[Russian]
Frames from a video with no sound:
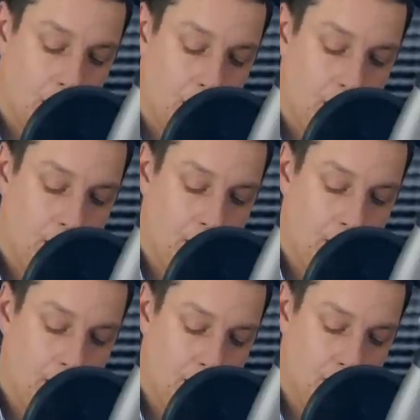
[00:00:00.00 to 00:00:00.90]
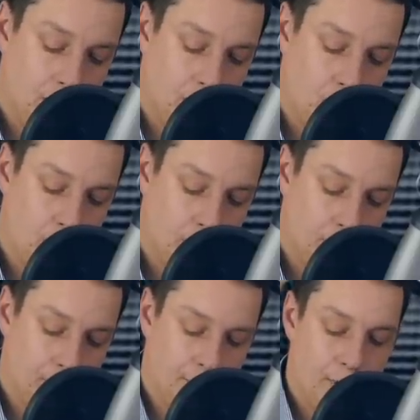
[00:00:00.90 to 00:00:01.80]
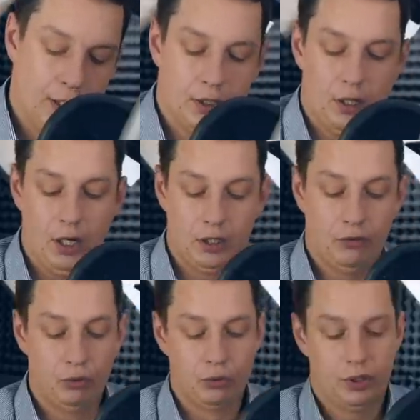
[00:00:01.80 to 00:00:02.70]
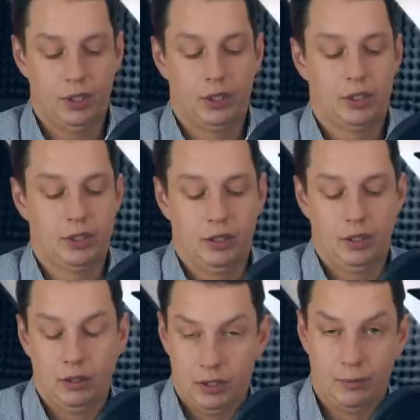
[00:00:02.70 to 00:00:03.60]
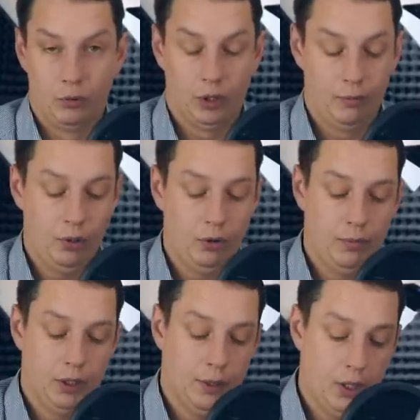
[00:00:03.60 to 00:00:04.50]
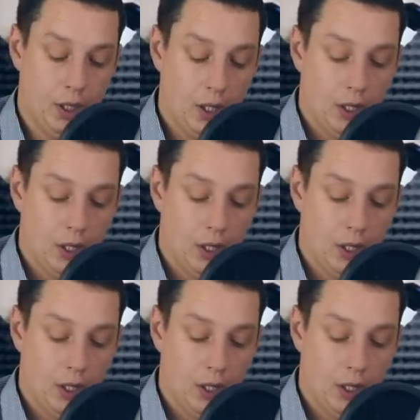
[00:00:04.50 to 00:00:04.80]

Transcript: и этим аргументом является какая-то функция с, со многими аргументами,